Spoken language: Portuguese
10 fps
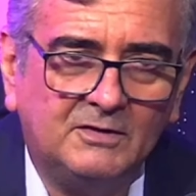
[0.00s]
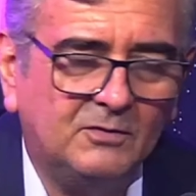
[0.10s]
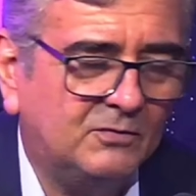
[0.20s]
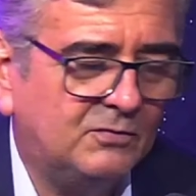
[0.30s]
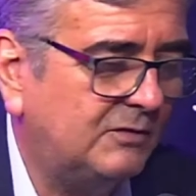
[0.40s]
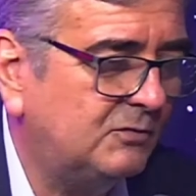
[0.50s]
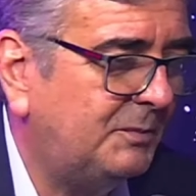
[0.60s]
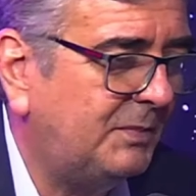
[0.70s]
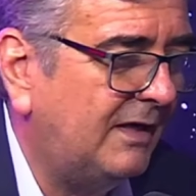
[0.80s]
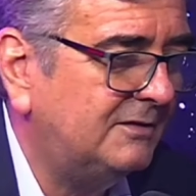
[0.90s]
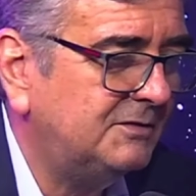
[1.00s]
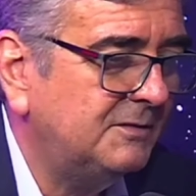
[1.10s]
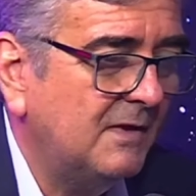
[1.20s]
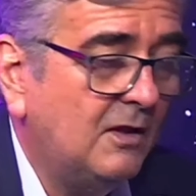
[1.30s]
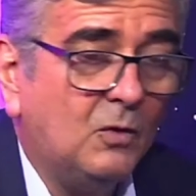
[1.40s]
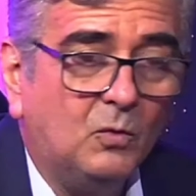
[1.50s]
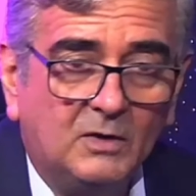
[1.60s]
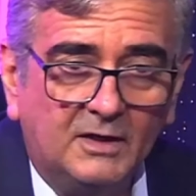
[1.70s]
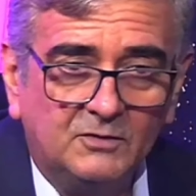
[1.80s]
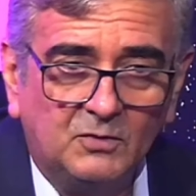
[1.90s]
que eu faço parte, o
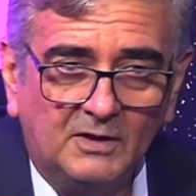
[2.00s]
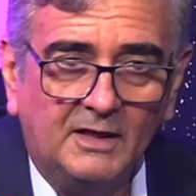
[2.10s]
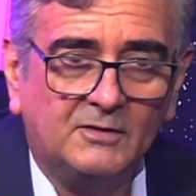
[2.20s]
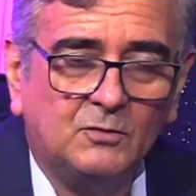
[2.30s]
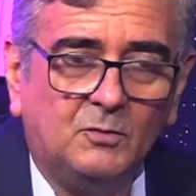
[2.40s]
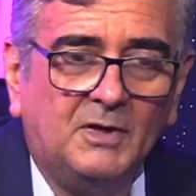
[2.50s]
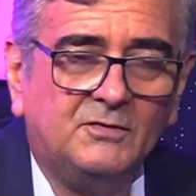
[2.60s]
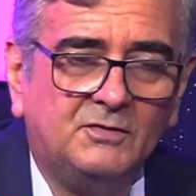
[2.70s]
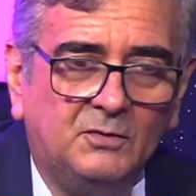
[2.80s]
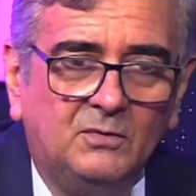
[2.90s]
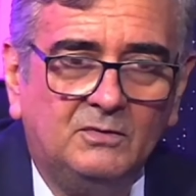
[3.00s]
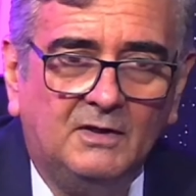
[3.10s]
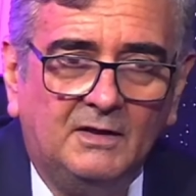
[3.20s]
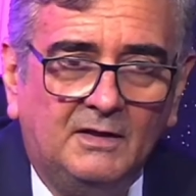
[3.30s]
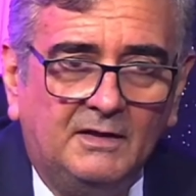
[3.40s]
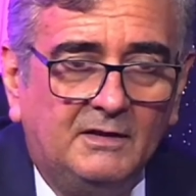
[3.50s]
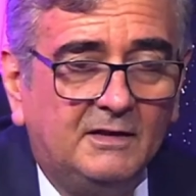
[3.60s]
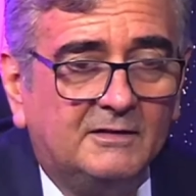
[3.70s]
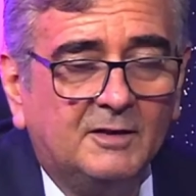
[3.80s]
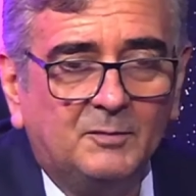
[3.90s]
Grande Oriente do Brasil, e
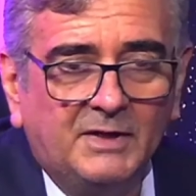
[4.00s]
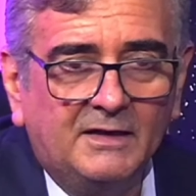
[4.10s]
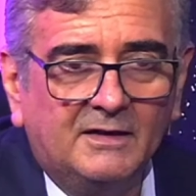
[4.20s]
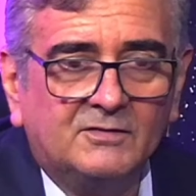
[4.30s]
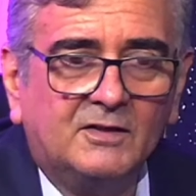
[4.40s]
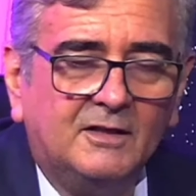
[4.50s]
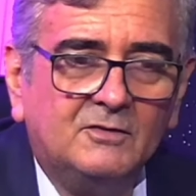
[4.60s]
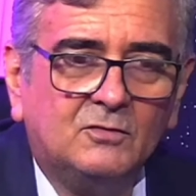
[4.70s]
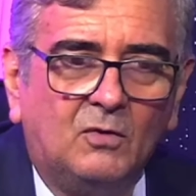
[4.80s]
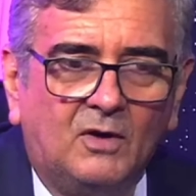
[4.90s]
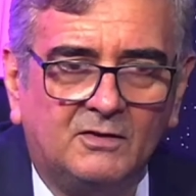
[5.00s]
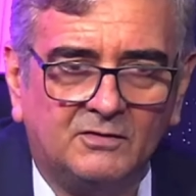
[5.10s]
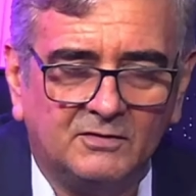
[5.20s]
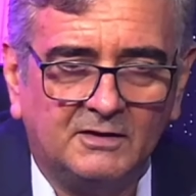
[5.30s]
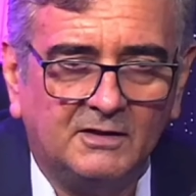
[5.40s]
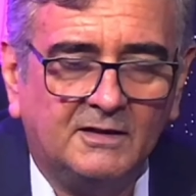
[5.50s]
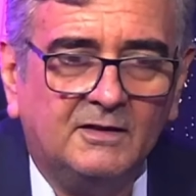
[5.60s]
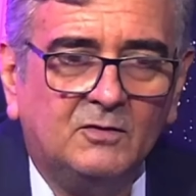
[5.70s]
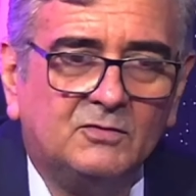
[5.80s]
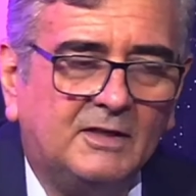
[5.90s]
também as grandes lojas, que aqui
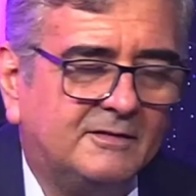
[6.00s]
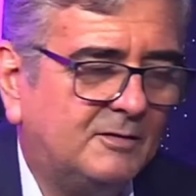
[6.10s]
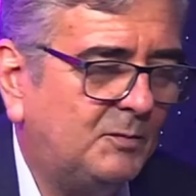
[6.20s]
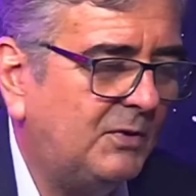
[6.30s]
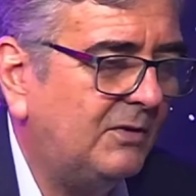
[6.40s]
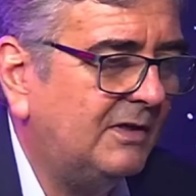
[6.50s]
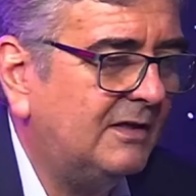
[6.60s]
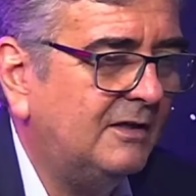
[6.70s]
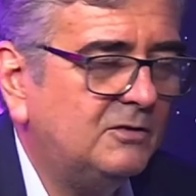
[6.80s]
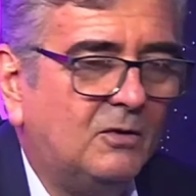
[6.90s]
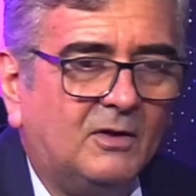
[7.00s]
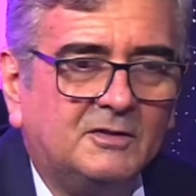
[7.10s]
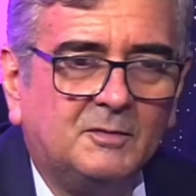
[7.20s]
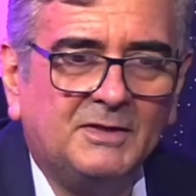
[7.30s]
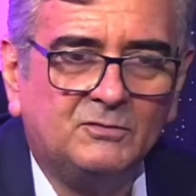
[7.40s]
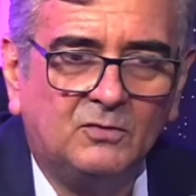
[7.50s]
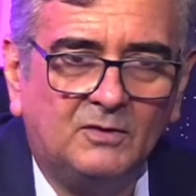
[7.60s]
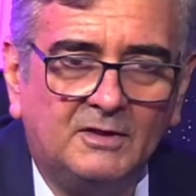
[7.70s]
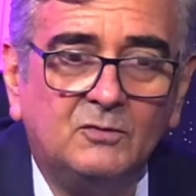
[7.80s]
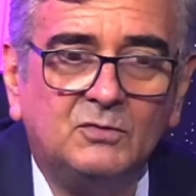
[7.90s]
no estado de São Paulo, a grande loja
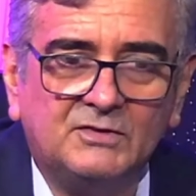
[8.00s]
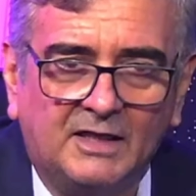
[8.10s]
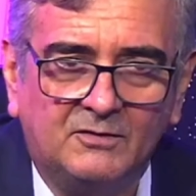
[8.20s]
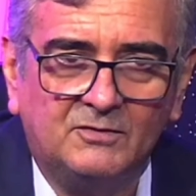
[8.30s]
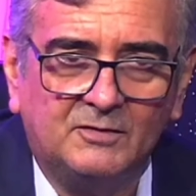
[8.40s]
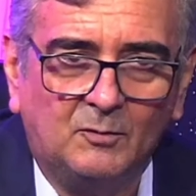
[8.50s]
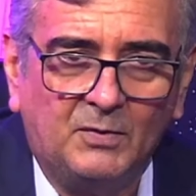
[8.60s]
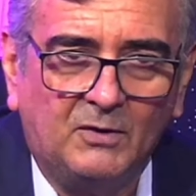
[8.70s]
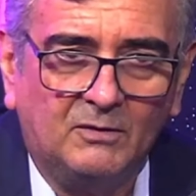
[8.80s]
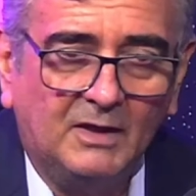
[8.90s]
maçônica do estado de São Paulo.